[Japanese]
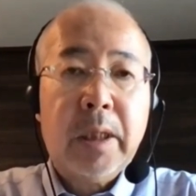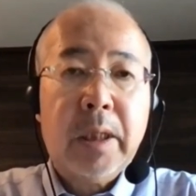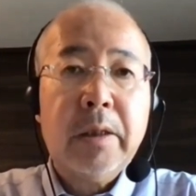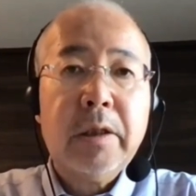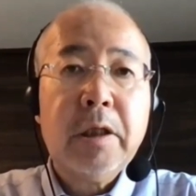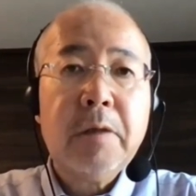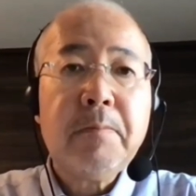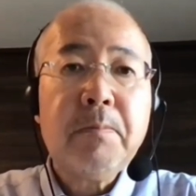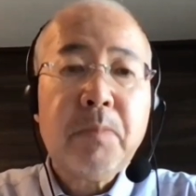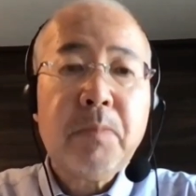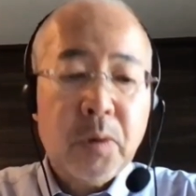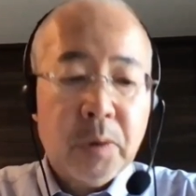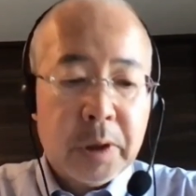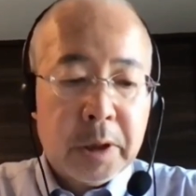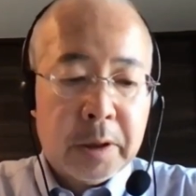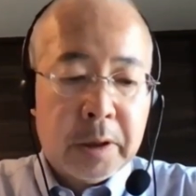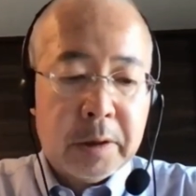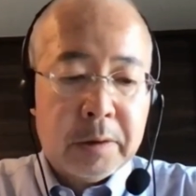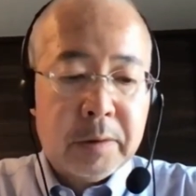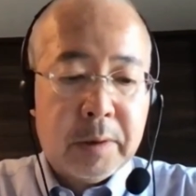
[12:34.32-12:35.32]
一方
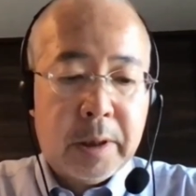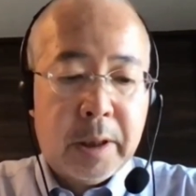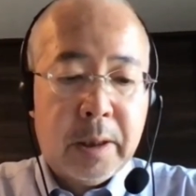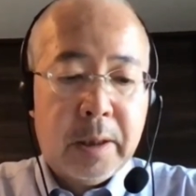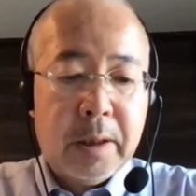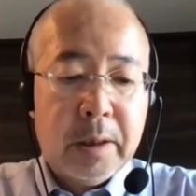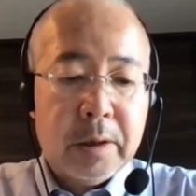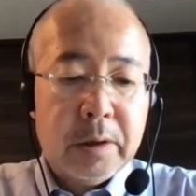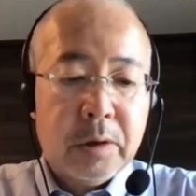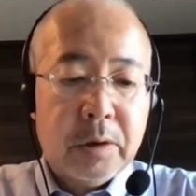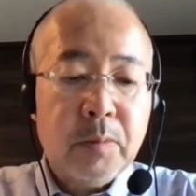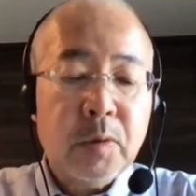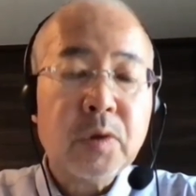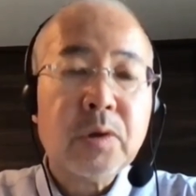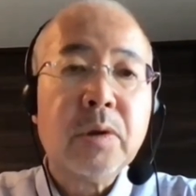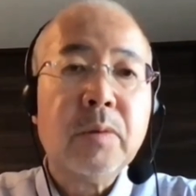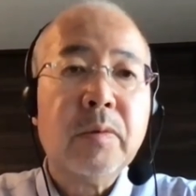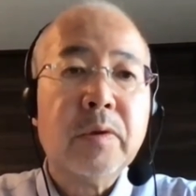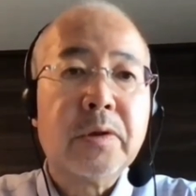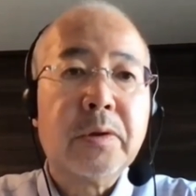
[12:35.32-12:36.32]
でですね、そも
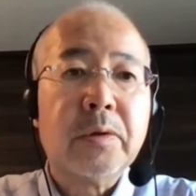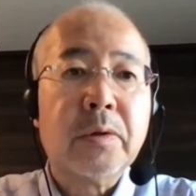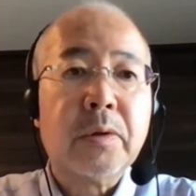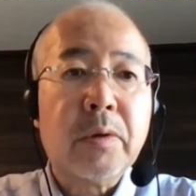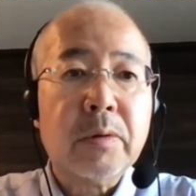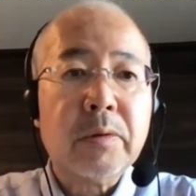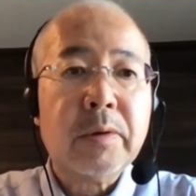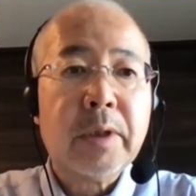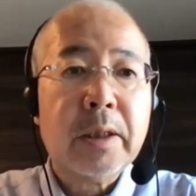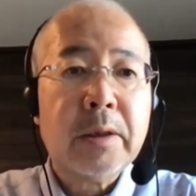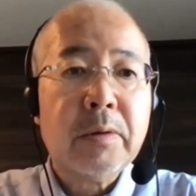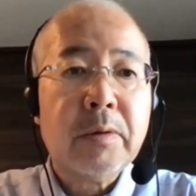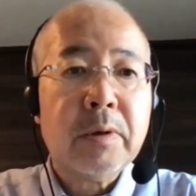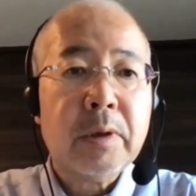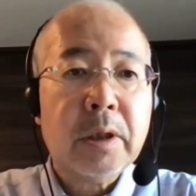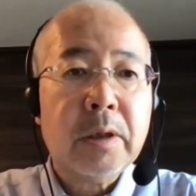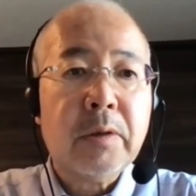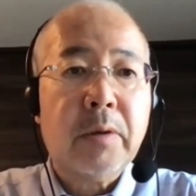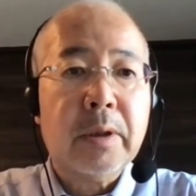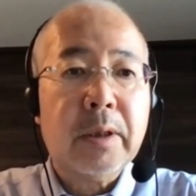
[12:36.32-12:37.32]
そもその国連の
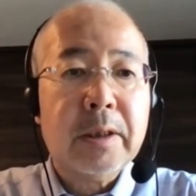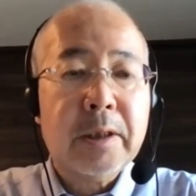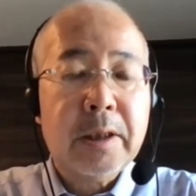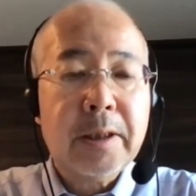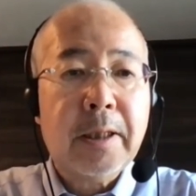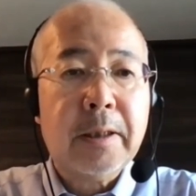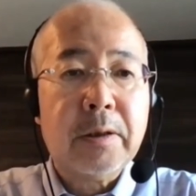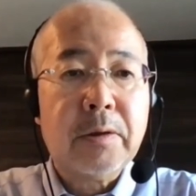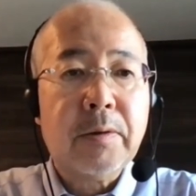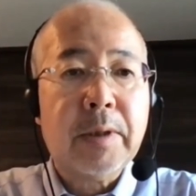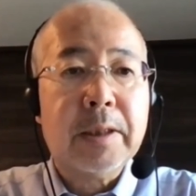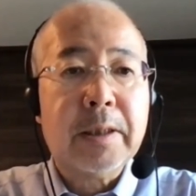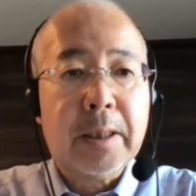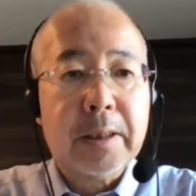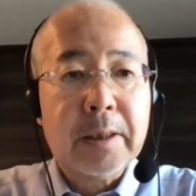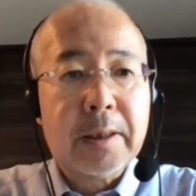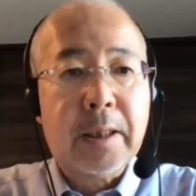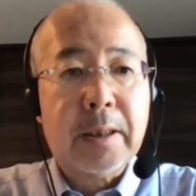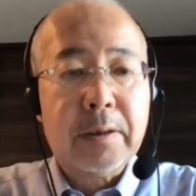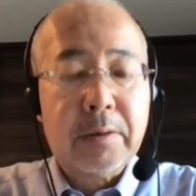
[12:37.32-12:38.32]
理念とは
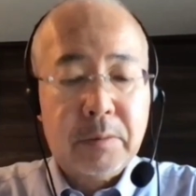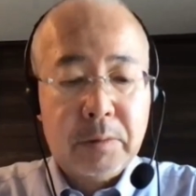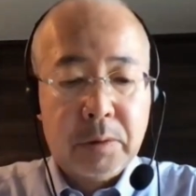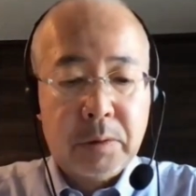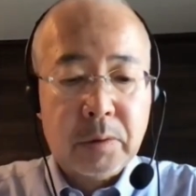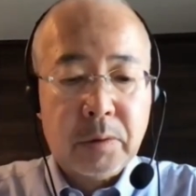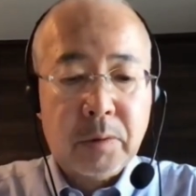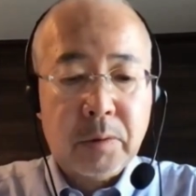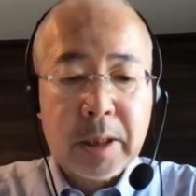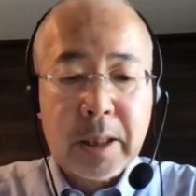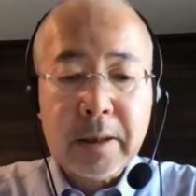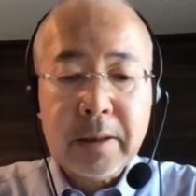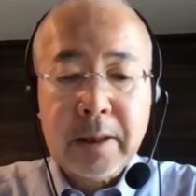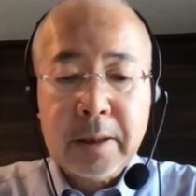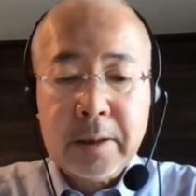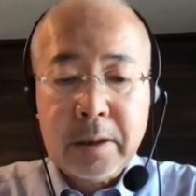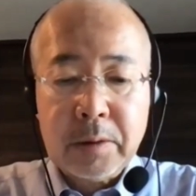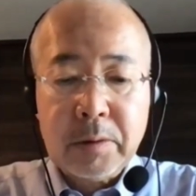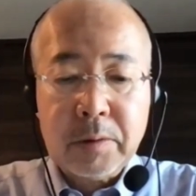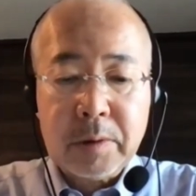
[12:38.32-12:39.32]
何かということを考
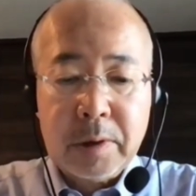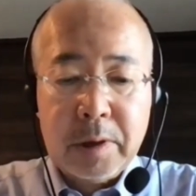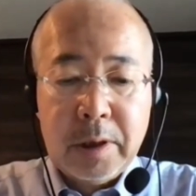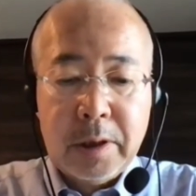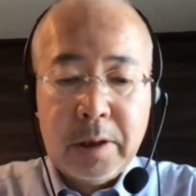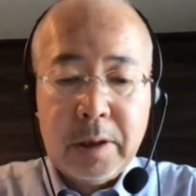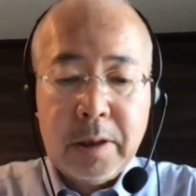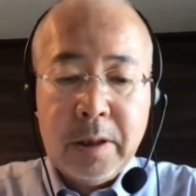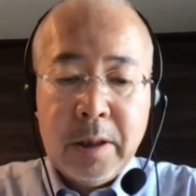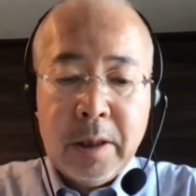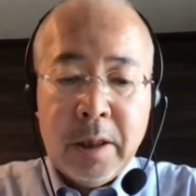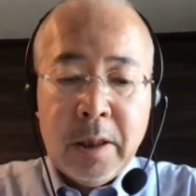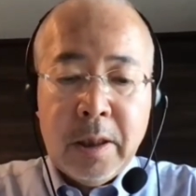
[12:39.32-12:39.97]
えたときに、